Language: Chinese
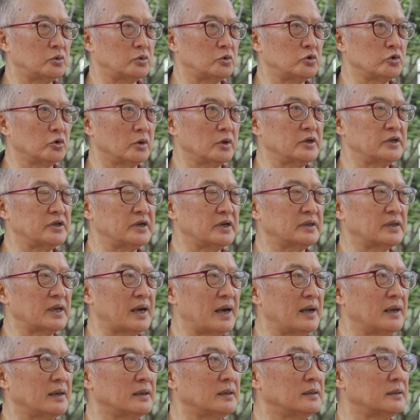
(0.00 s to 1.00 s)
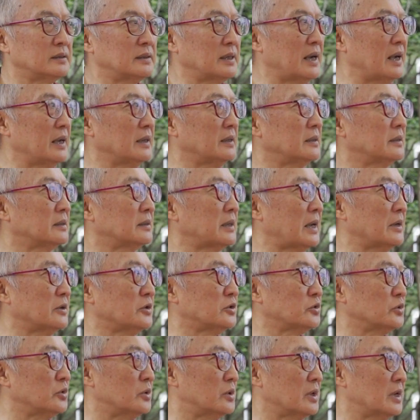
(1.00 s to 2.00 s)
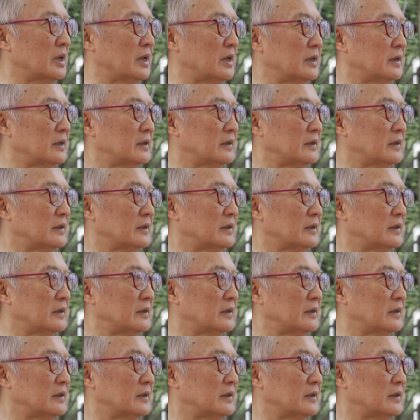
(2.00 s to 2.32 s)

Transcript: 做一些探索了，